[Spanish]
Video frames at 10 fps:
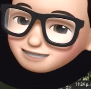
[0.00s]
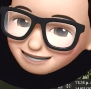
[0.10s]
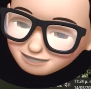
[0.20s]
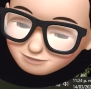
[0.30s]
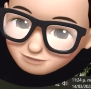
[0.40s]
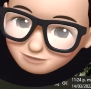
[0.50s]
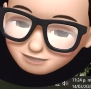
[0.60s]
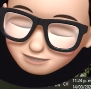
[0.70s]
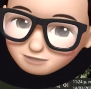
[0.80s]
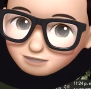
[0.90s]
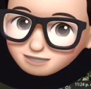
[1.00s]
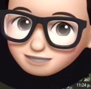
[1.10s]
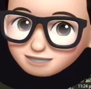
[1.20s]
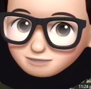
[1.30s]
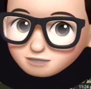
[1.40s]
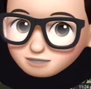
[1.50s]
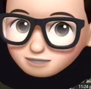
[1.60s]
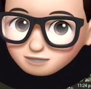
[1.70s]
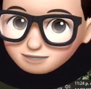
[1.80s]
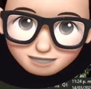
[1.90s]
Esto se los comenté en el video anterior,